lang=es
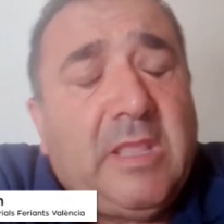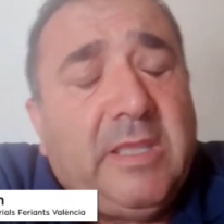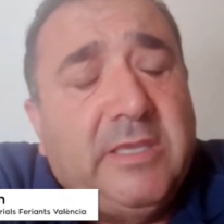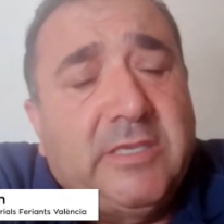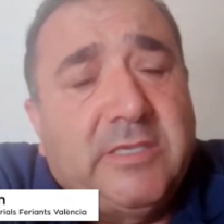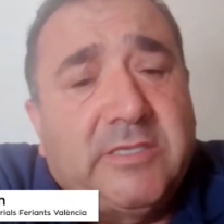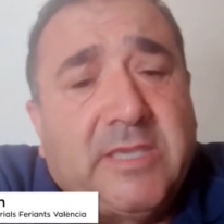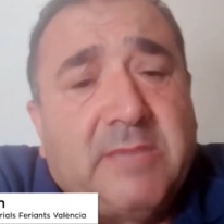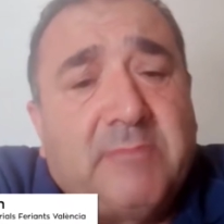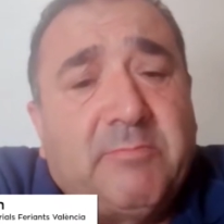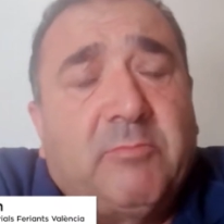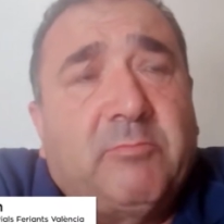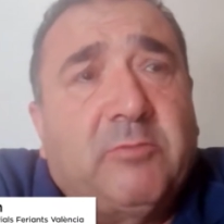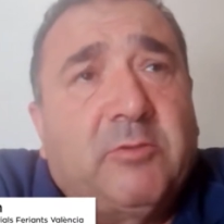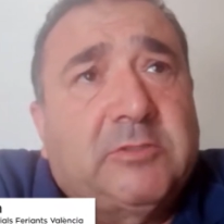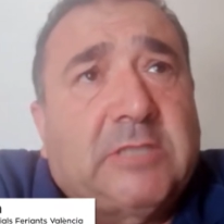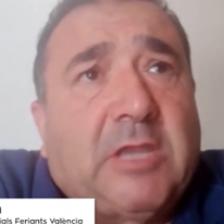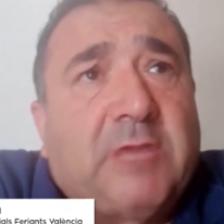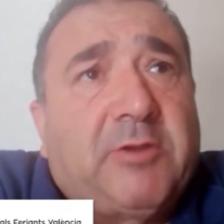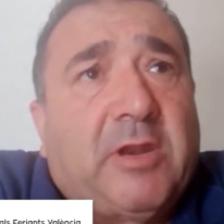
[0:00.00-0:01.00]
y hemos
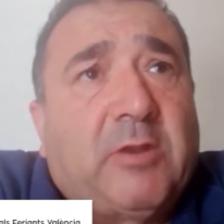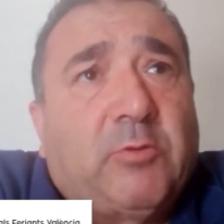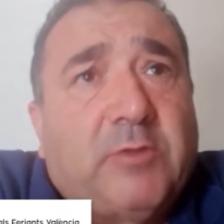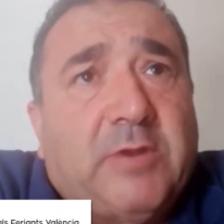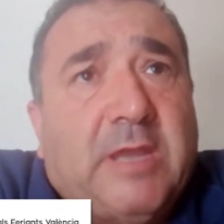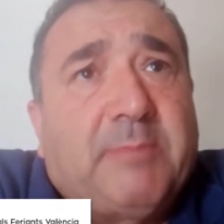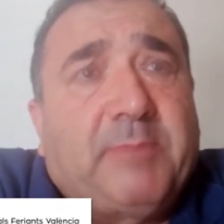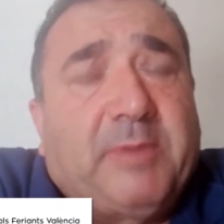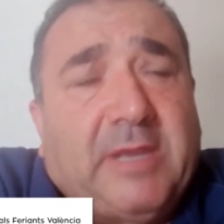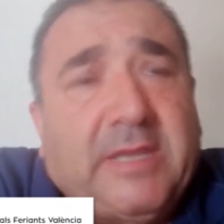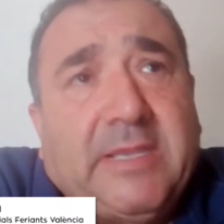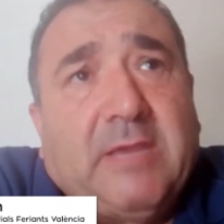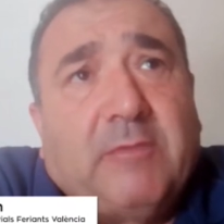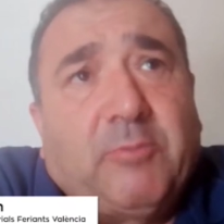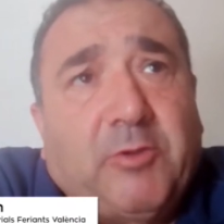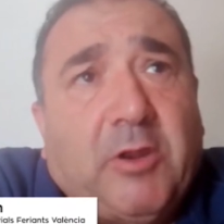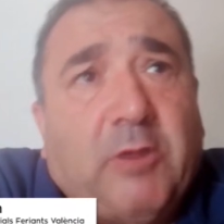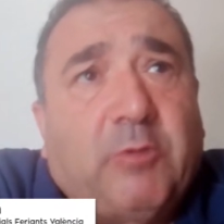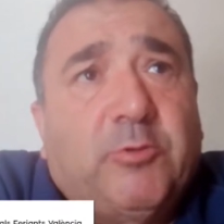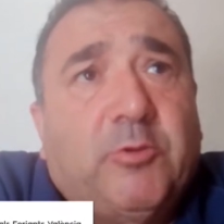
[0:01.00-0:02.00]
montado en algunas playas,
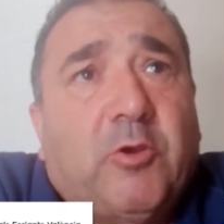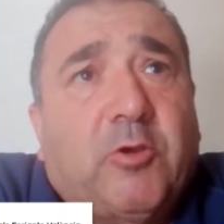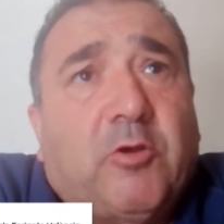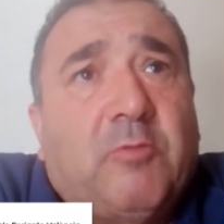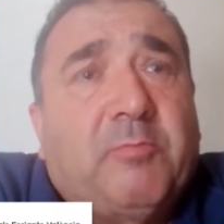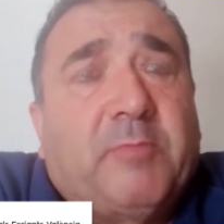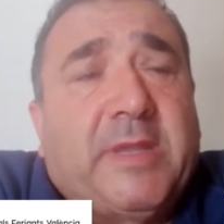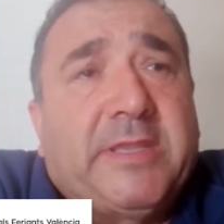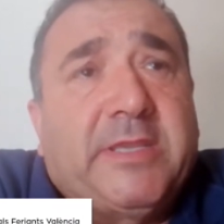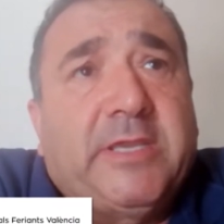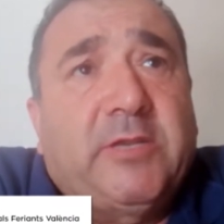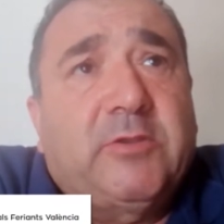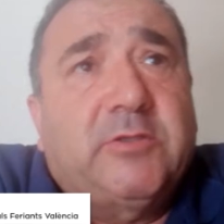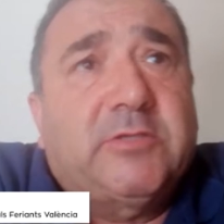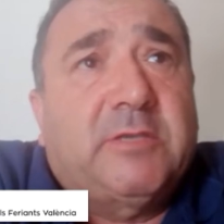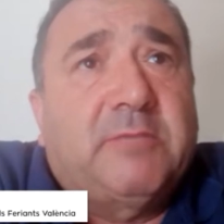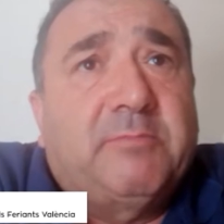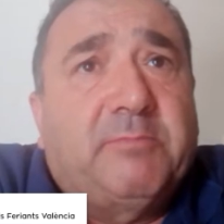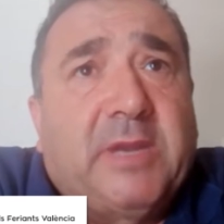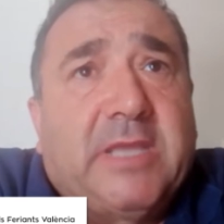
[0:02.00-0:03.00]
bueno, algunos
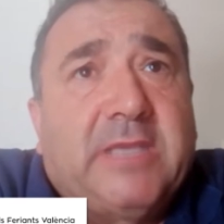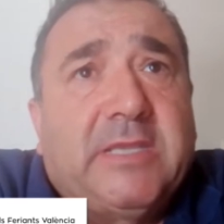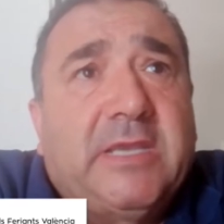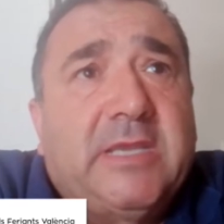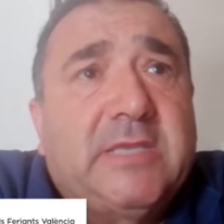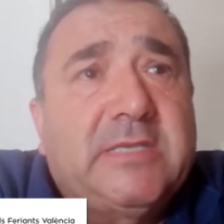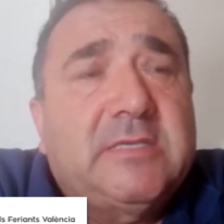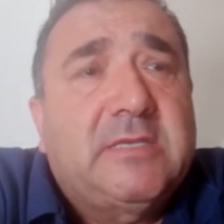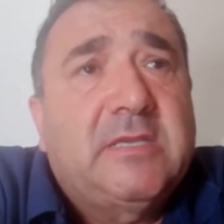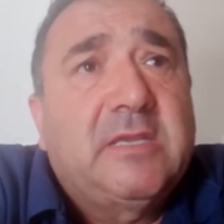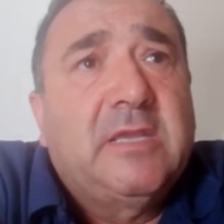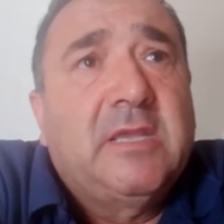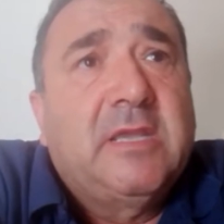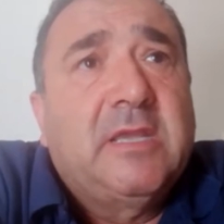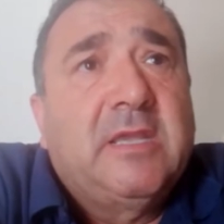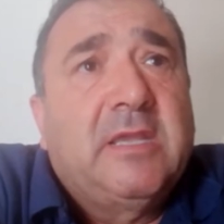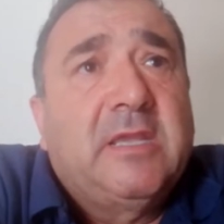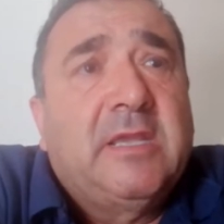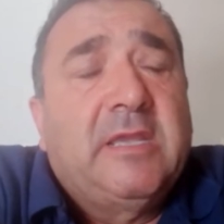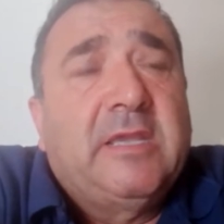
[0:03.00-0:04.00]
compañeros en playas
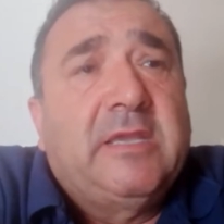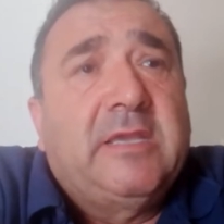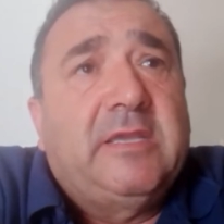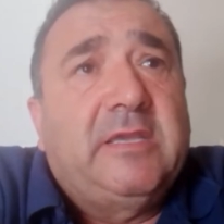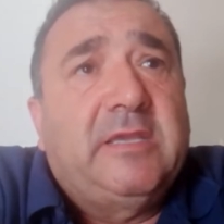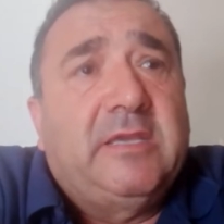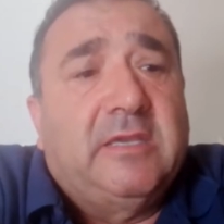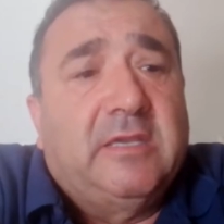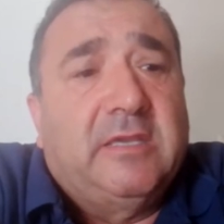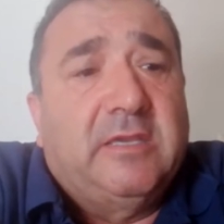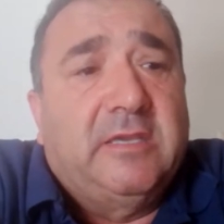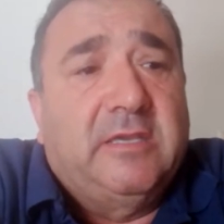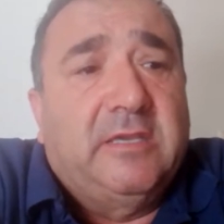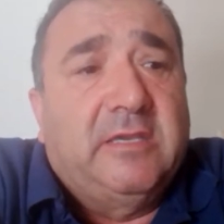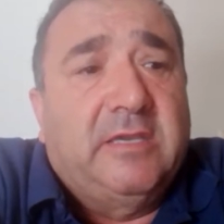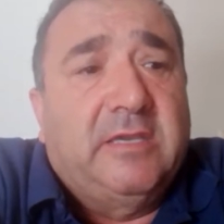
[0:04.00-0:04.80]
y